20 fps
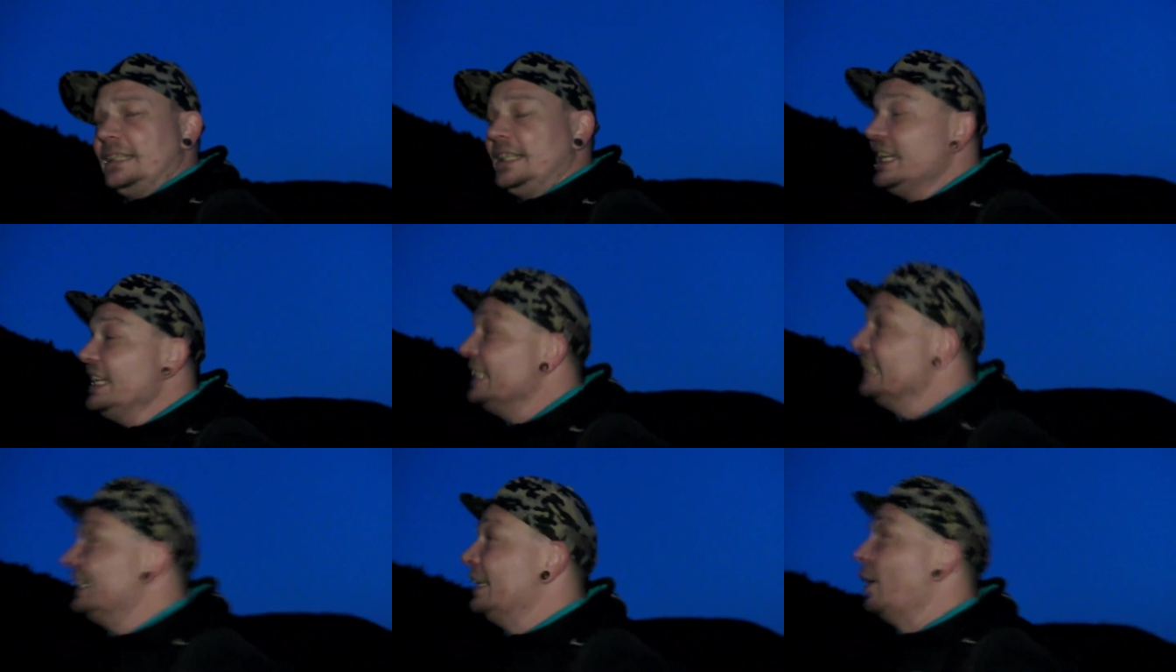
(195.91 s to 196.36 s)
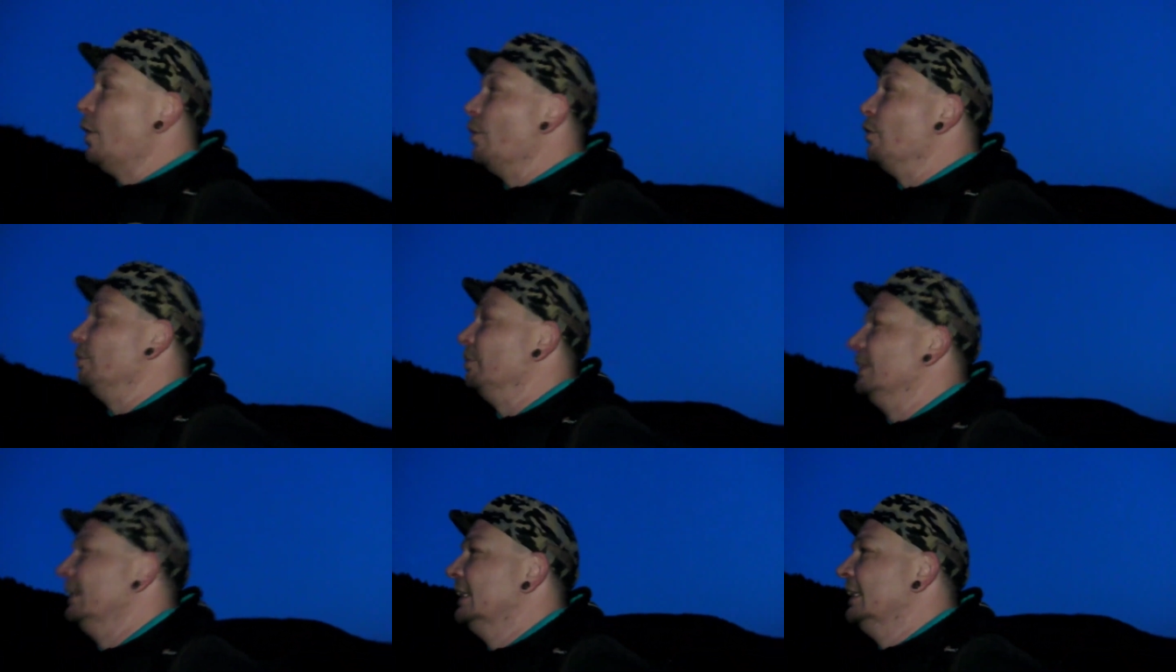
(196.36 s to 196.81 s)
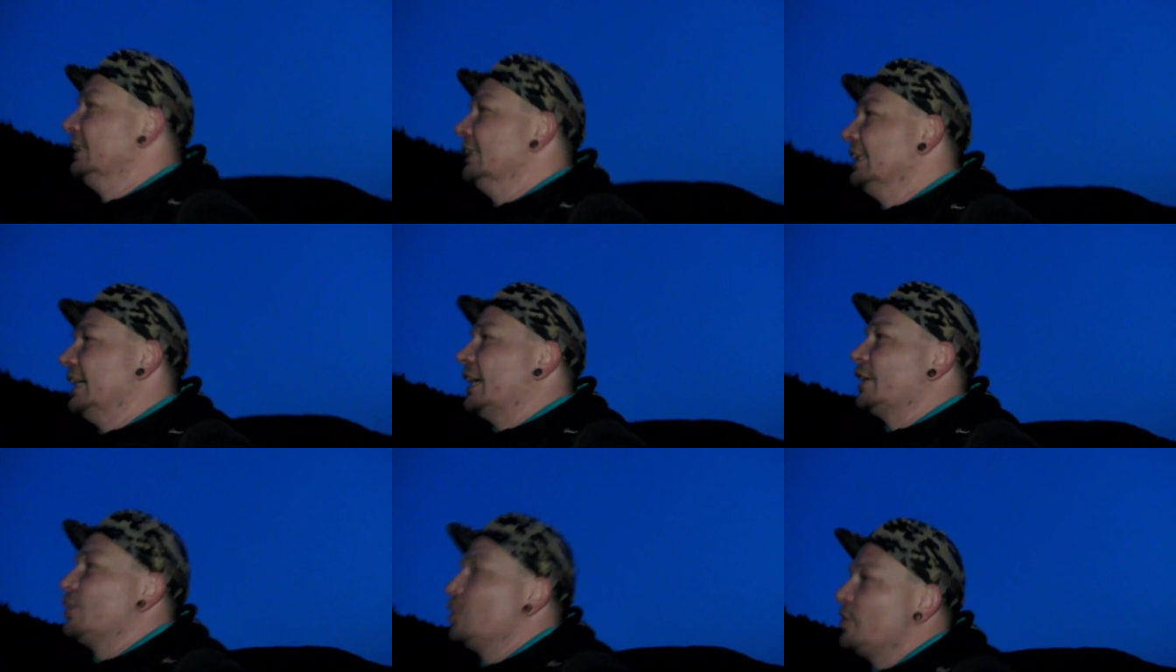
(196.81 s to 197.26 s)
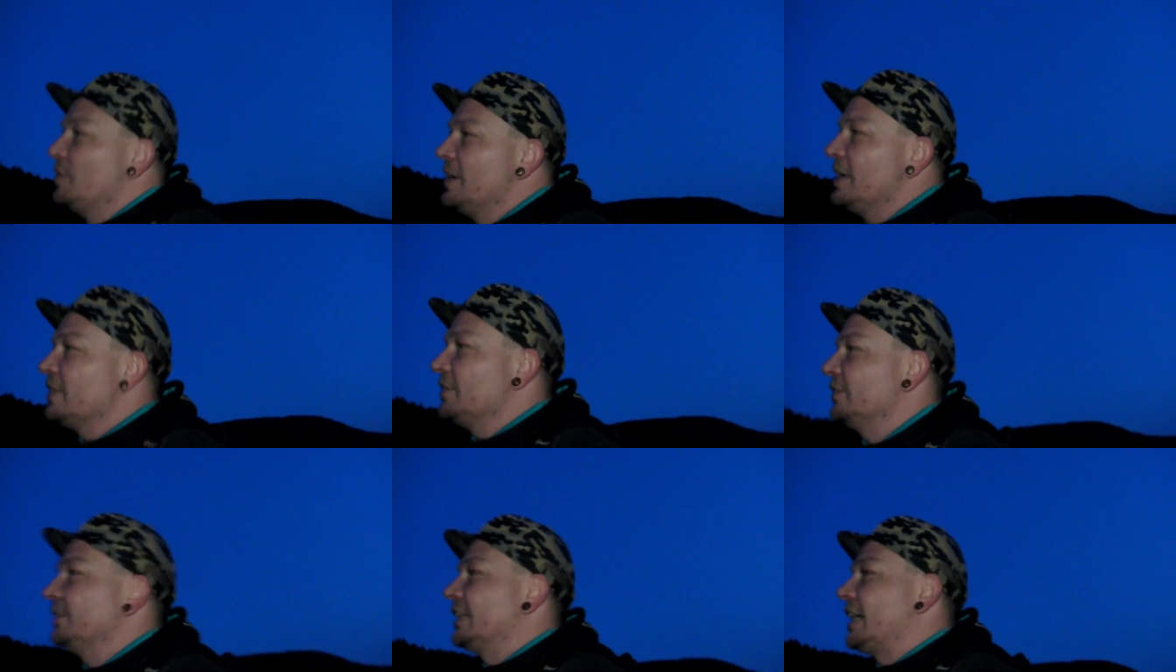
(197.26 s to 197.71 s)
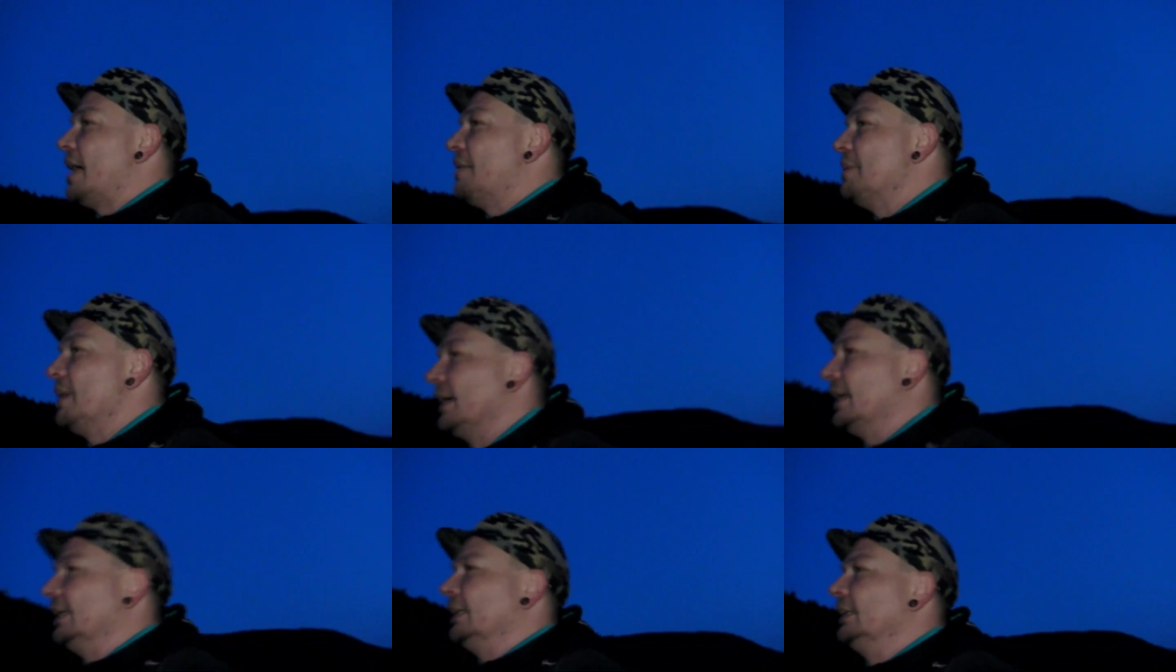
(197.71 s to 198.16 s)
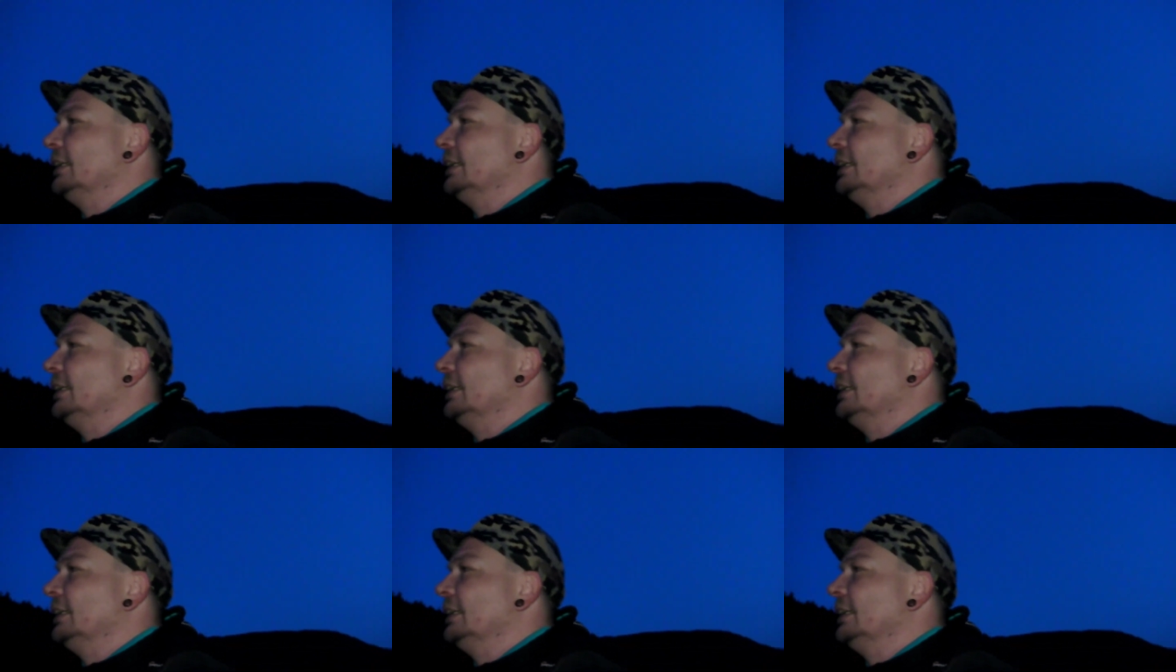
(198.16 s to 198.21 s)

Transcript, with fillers: Licht laufen. Also zumindest auf der Kamera.